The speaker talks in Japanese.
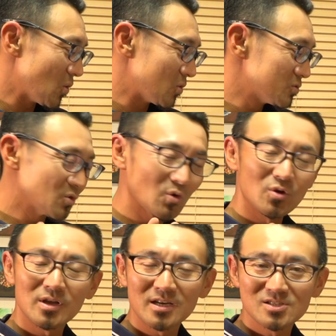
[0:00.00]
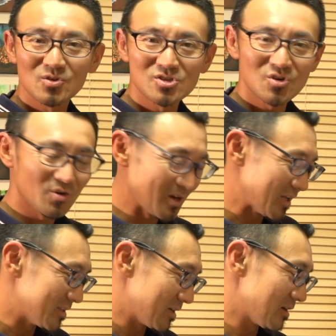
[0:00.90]
置くところだけ少し声を
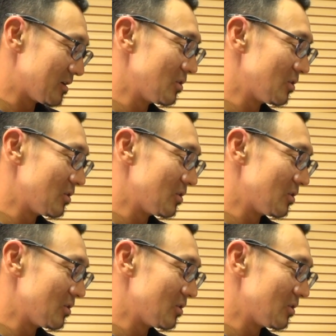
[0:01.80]
張ってあげる